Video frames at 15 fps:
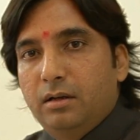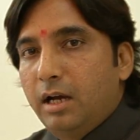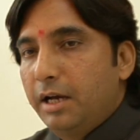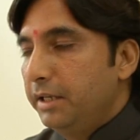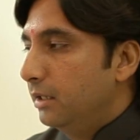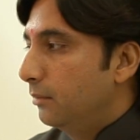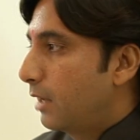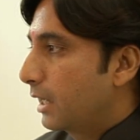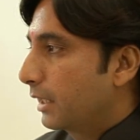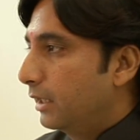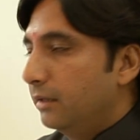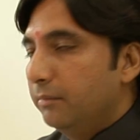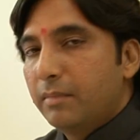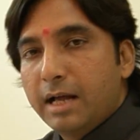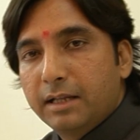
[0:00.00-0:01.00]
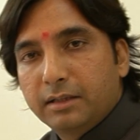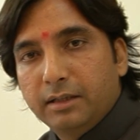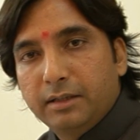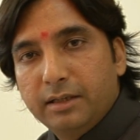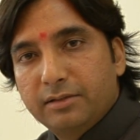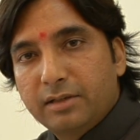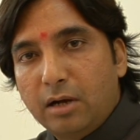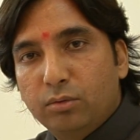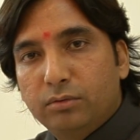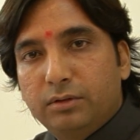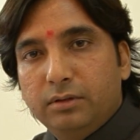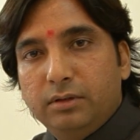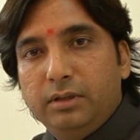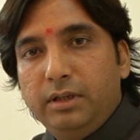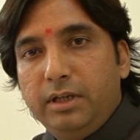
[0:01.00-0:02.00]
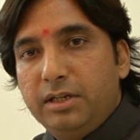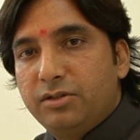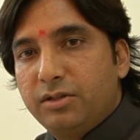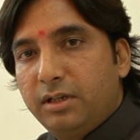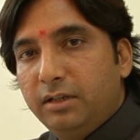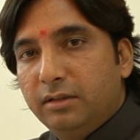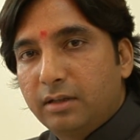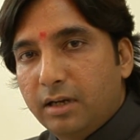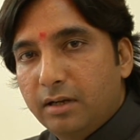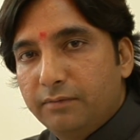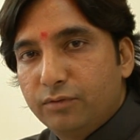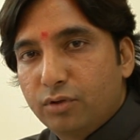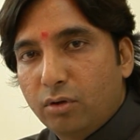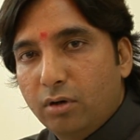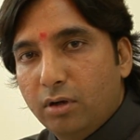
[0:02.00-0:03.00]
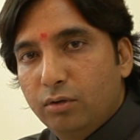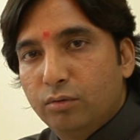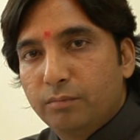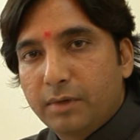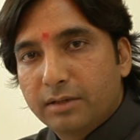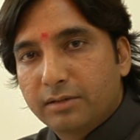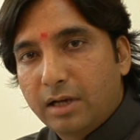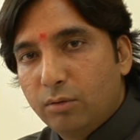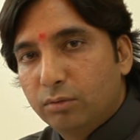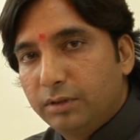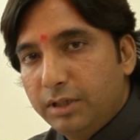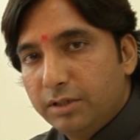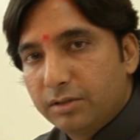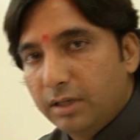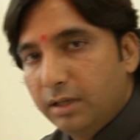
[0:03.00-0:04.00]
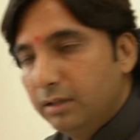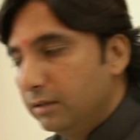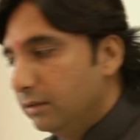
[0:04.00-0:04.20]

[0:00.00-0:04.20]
आइए अब आगे बात करते हैं साउथ ईस्ट की तरफ जो हॉल रूम का साउथ ईस्ट है